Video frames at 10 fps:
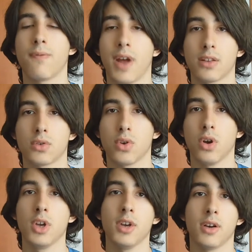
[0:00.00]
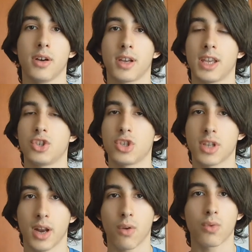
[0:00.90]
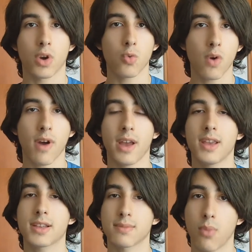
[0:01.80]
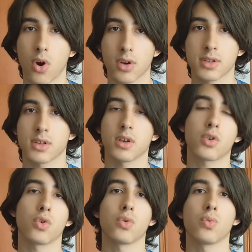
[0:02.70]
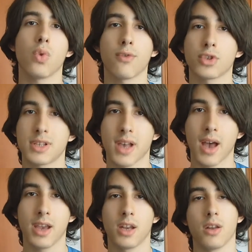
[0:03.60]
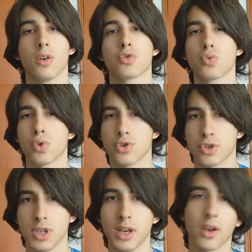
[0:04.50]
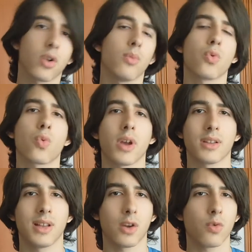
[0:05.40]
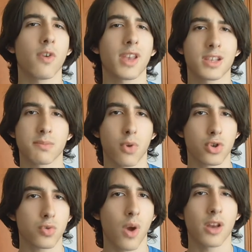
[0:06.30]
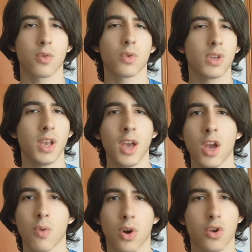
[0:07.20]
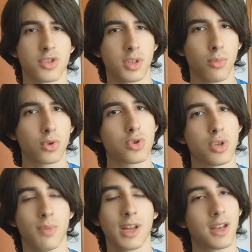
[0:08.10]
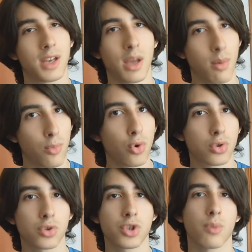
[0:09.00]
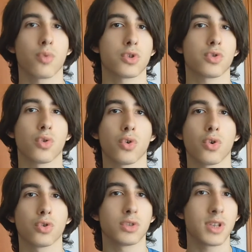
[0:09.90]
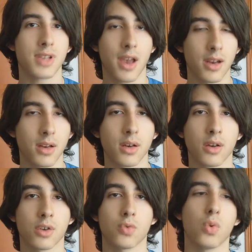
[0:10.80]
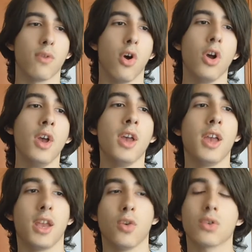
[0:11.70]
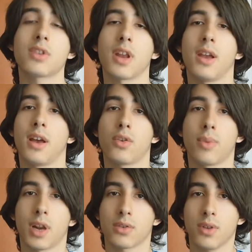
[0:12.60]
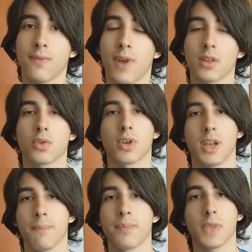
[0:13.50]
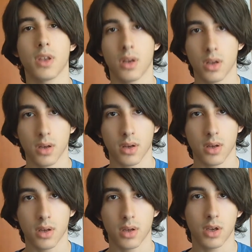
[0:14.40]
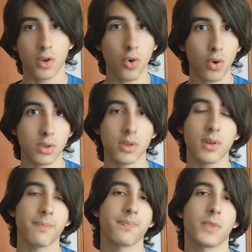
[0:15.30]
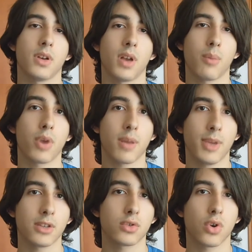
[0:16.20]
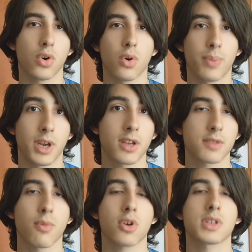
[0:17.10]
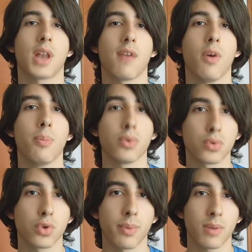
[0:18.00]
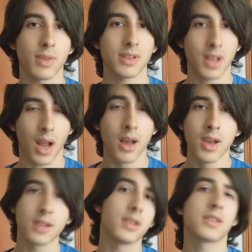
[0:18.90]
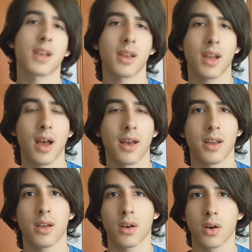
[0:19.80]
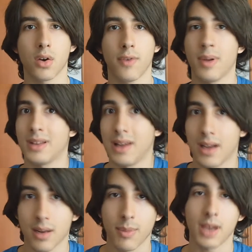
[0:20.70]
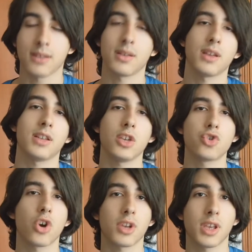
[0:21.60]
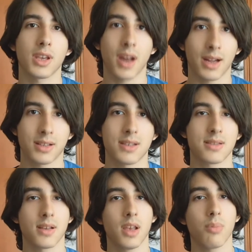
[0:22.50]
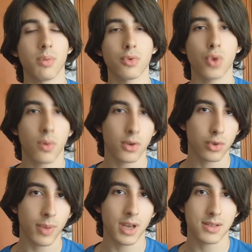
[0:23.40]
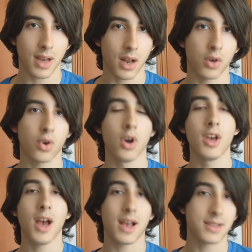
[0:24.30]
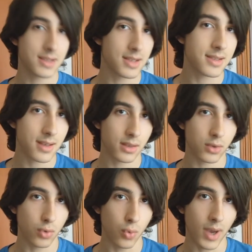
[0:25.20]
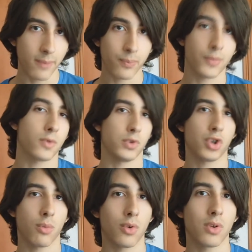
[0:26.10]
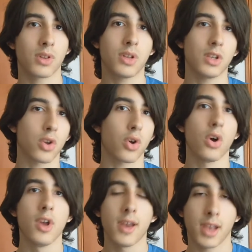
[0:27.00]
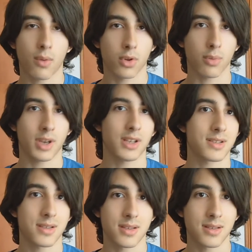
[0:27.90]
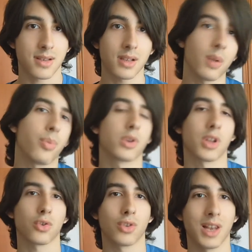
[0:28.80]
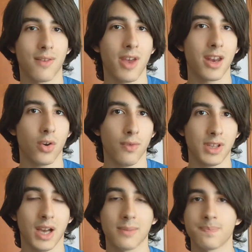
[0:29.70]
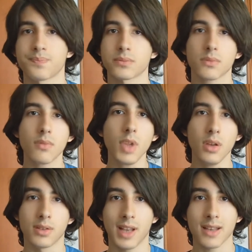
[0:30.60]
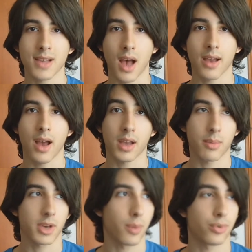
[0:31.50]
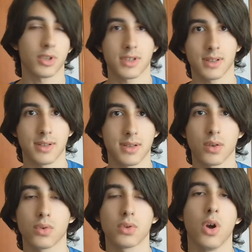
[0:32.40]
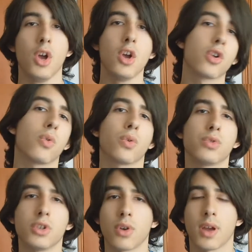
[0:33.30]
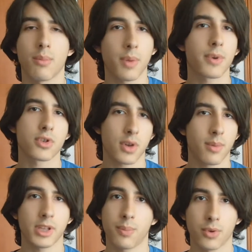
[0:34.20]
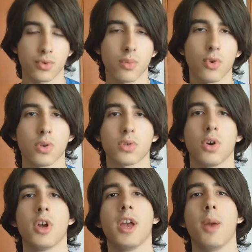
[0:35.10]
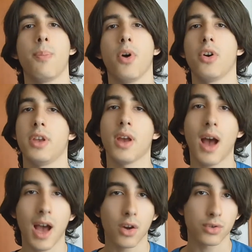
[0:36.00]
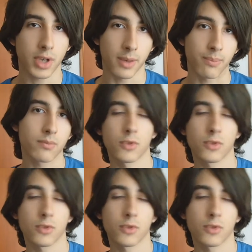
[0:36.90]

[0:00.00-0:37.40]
del fatto eh, che ci sarà una nuova Xbox con un nuovo design sullo stile comunque della nuova Xbox One, quindi qualcosa di molto simile che richiama molto diciamo, questo design eh, nuovo e inoltre hanno parlato del fatto che il, il Gold, eh, l'abbonamento per Xbox Live appunto, permetterà di scaricare, eh, ovviamente legalmente, dei giochi gratis e i primi due a quanto pare saranno Assassin's Creed 2, diciamo il titolo che a quanto pare di Assassin's Creed ha portato delle vere novità nella saga, anche perché appunto è stato il secondo. Comunque un titolo che a me personalmente è piaciuto molto. E poi Halo 3,